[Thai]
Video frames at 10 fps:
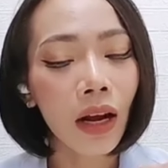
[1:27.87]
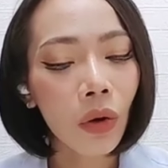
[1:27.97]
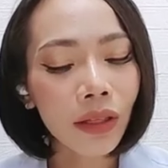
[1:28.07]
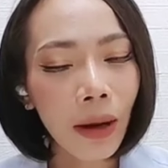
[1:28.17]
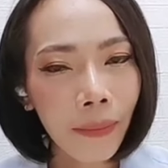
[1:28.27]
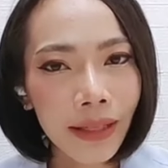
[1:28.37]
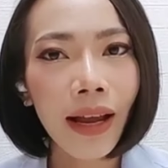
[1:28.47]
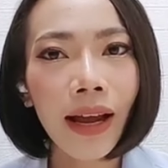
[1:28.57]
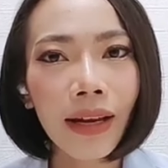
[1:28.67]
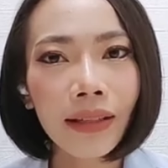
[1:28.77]
รสธรรม
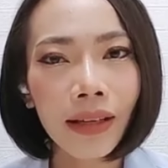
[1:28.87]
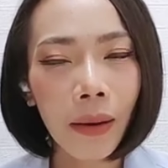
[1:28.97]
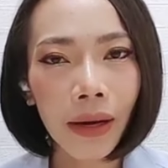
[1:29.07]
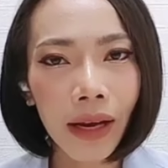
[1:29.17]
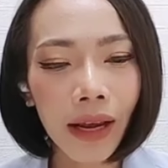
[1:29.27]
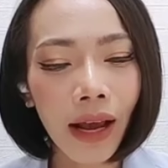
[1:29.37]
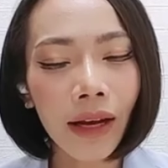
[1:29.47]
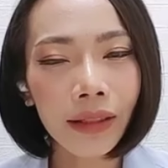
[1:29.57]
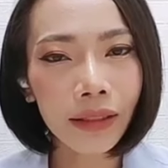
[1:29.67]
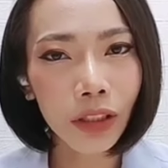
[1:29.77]
ชาติจะทำให้เด็กอะ
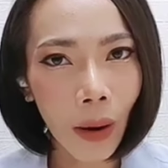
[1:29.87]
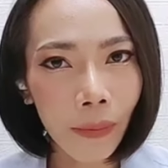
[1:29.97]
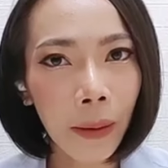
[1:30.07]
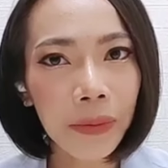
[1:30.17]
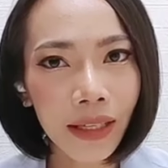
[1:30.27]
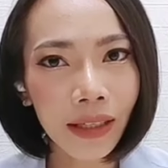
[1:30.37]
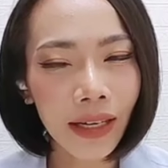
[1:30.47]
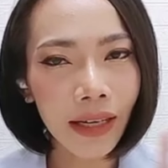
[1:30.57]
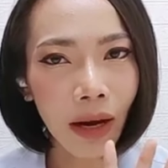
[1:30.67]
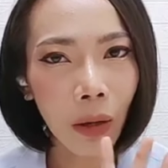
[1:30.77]
ค่ะคือยอมรับสิ่ง
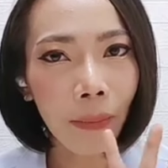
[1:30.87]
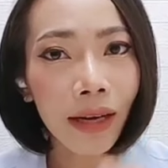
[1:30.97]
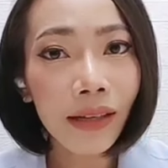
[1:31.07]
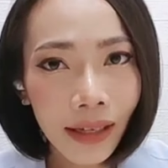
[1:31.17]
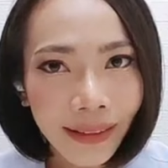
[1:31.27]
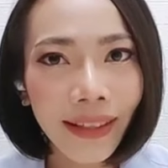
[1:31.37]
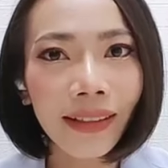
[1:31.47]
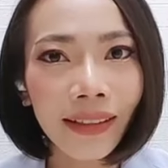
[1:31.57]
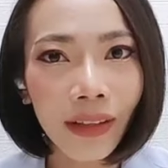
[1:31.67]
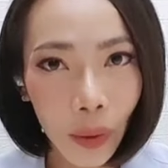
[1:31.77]
นี้แล้วก็ไม่เลือกกิ
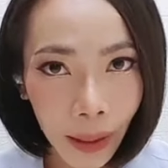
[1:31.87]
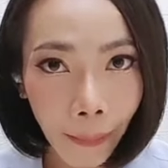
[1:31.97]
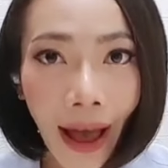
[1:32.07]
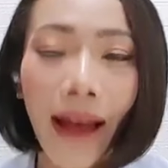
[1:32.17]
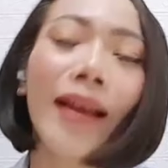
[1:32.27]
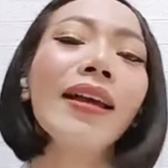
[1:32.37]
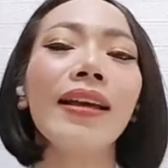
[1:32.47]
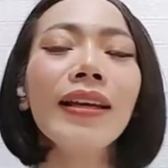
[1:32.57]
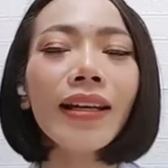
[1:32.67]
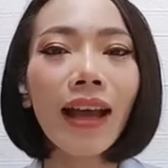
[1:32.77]
นโอเคป่ะเอ
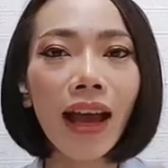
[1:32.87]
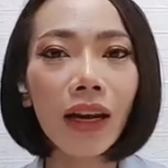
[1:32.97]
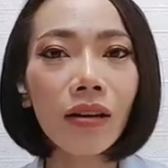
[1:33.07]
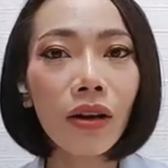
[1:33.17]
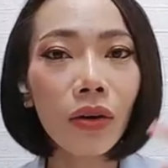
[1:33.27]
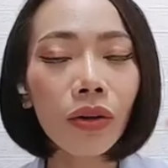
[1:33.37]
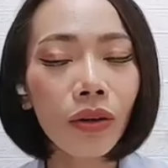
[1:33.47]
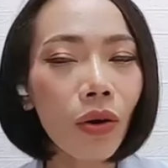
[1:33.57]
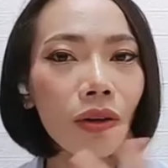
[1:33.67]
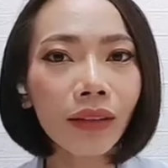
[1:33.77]
อนะคะแล้วก็ลด
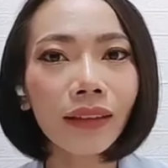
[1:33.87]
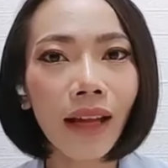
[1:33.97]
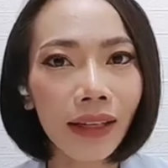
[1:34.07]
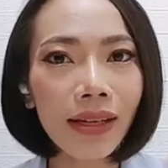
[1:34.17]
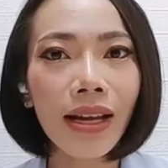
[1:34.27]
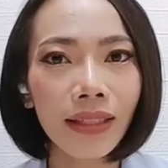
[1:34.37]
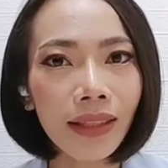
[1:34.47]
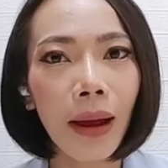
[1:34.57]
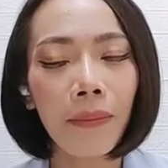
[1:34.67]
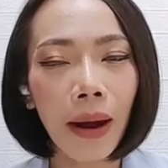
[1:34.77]
โรคต่างๆที่อาจจะ
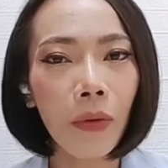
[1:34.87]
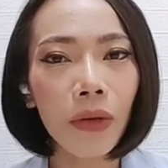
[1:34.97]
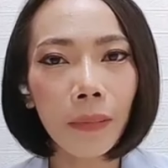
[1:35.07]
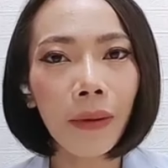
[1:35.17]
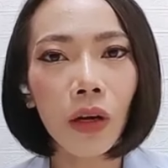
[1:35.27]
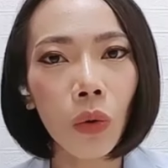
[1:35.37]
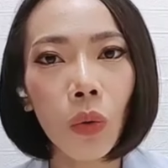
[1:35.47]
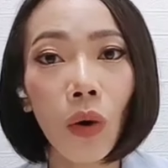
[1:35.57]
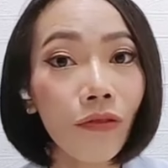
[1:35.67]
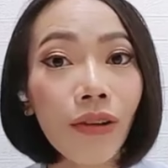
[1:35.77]
ตามมาไม่ว่าจะเป็นโรค
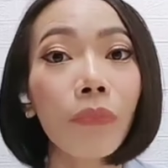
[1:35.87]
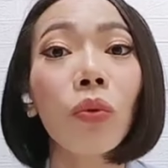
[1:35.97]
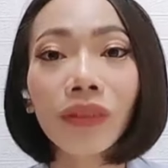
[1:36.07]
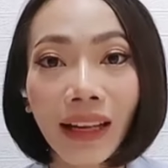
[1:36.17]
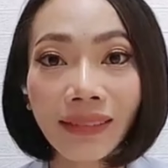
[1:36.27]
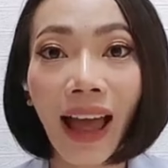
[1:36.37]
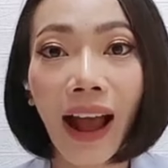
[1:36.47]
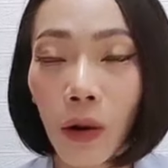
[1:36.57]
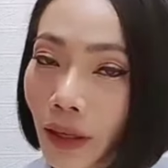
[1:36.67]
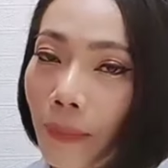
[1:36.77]
อ้วนฟันผุต่า
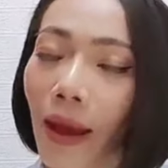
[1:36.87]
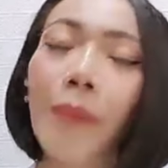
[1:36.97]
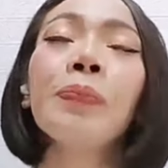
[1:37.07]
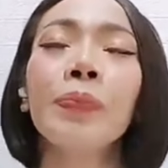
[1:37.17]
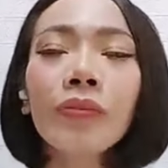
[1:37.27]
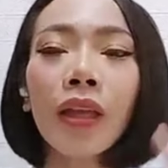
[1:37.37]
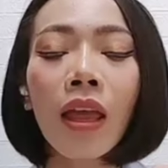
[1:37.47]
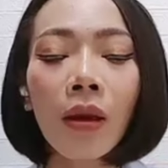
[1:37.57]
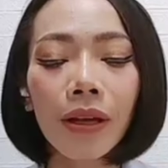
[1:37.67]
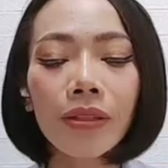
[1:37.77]
งๆโอเคไหมอืม
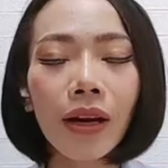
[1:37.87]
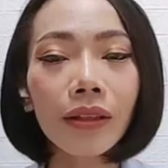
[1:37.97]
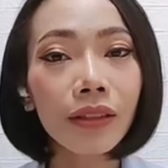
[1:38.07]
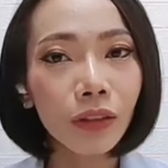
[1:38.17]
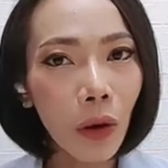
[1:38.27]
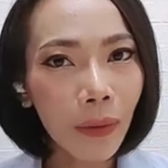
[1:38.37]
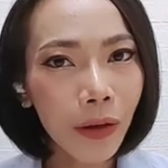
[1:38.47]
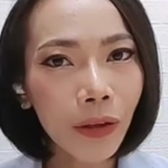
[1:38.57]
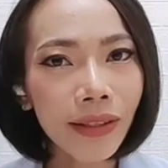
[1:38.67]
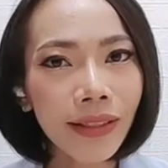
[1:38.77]
เพราะฉะนั้นคือต้องเป็
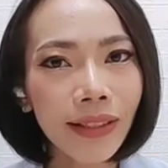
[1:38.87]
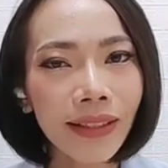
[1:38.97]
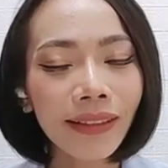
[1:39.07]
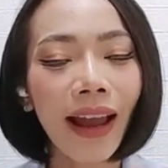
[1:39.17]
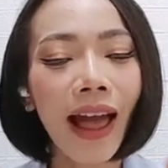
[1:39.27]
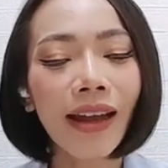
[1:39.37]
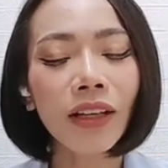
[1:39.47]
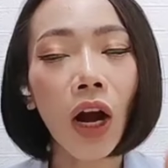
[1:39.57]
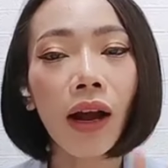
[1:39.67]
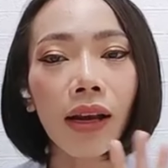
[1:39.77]
นรสจืดนะคะ
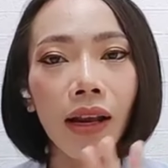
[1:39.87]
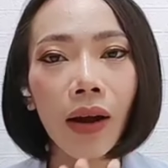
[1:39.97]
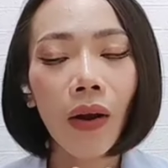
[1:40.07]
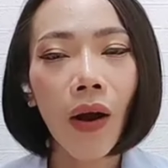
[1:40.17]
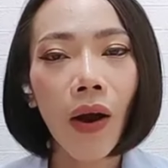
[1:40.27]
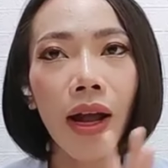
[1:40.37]
เนาะแล้วก็